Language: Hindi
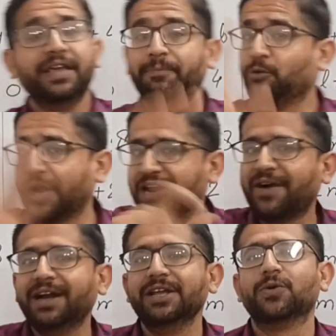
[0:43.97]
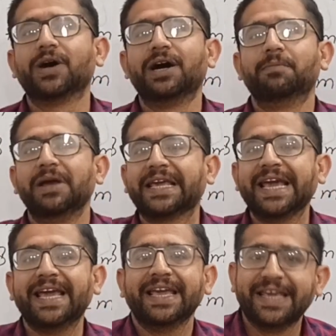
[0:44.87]
ये पूरा डिवाइड नहीं होगा
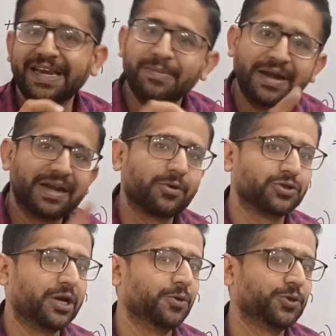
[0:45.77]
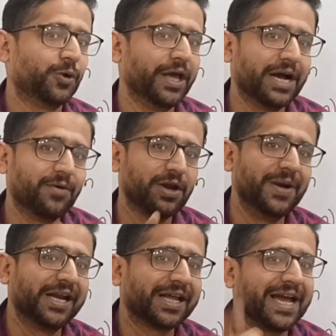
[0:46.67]
बल्कि ये रिमाइंडर कुछ ना कुछ छोड़ेगा वो
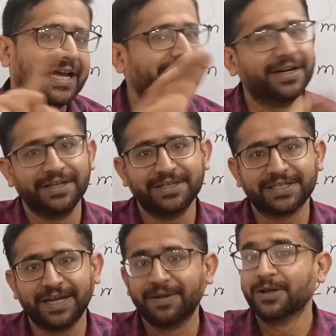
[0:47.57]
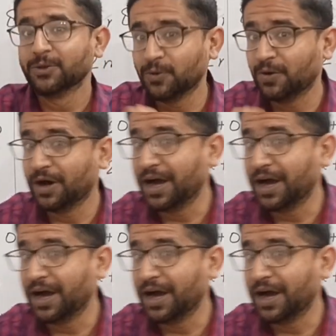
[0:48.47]
रिमाइंडर क्या है थर्टी सिक्स है तो